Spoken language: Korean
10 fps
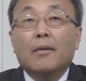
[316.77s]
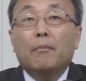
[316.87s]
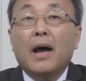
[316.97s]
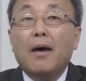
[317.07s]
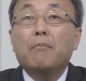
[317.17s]

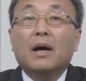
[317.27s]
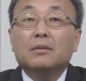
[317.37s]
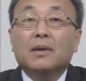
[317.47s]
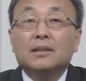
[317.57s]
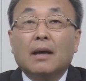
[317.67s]
맨
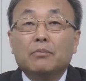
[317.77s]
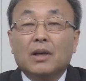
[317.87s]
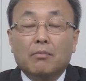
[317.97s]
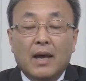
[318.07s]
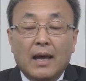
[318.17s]
마지막
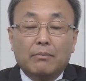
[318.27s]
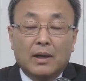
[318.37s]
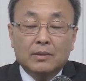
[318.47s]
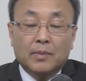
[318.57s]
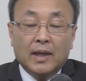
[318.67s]
3장 맨
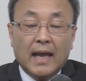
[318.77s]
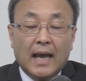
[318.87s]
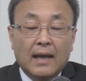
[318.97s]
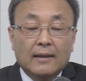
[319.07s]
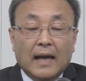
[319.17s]

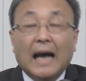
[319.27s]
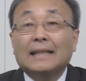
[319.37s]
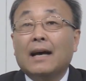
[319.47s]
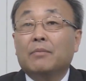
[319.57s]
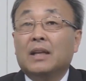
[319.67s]
마지막에
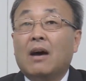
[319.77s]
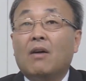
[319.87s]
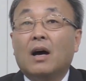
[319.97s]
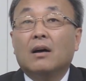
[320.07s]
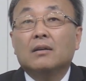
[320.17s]
아담이
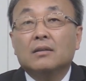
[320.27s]
나와.